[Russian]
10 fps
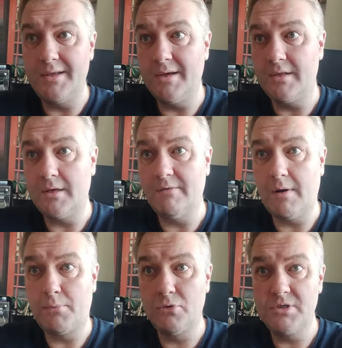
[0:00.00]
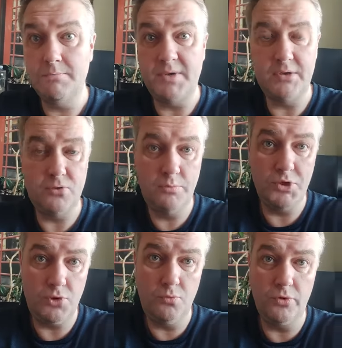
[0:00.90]
некоторые вопросы. Поясню
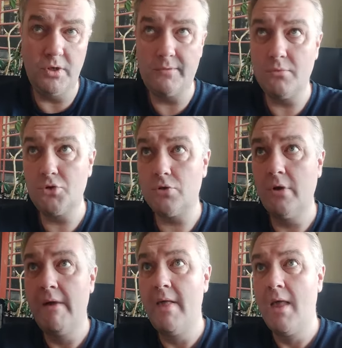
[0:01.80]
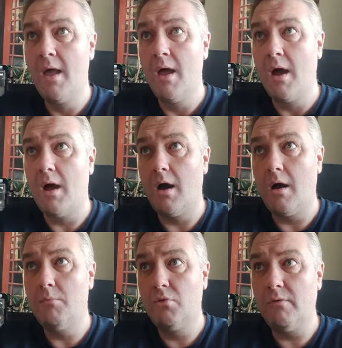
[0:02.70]
почему. Дело в том, что
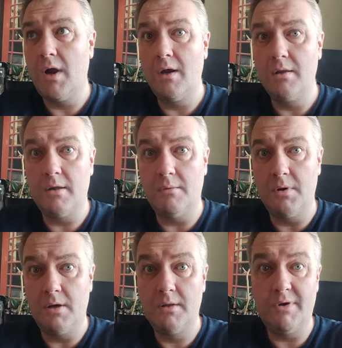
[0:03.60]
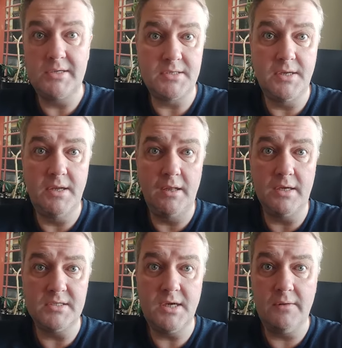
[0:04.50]
а, буквально там 20 дней
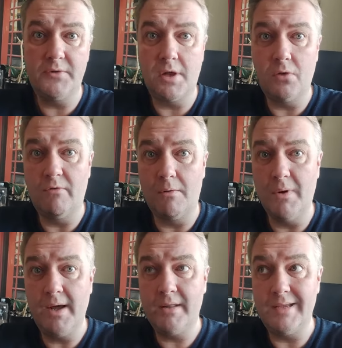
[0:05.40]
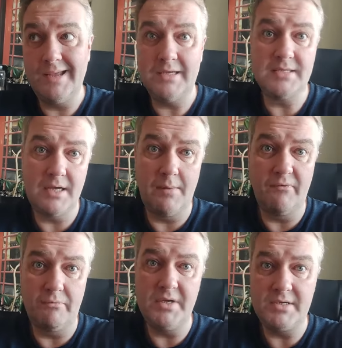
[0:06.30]
назад, 2 марта, я сам
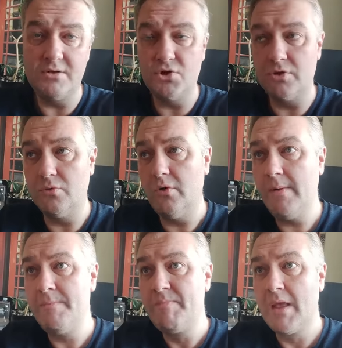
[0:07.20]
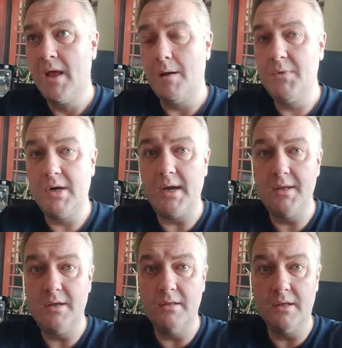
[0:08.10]
вместе с женой, мы
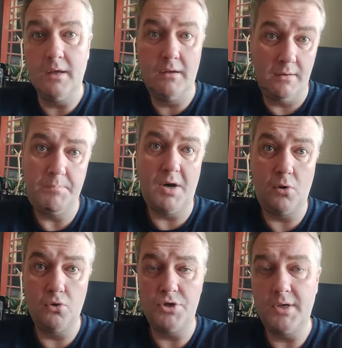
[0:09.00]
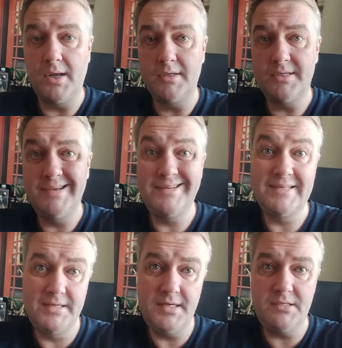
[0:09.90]
ходили на похожий концерт
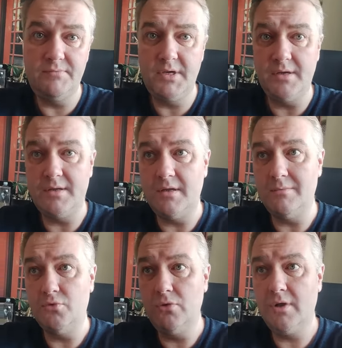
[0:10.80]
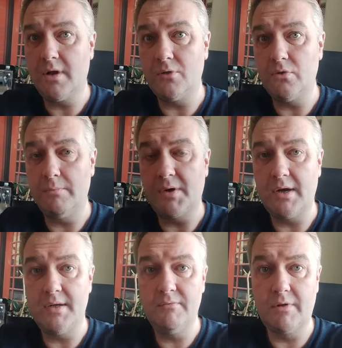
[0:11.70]
здесь, в Екатеринбурге, который
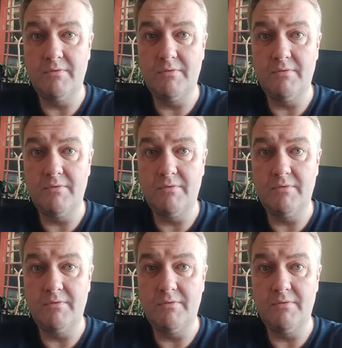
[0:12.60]
проходил во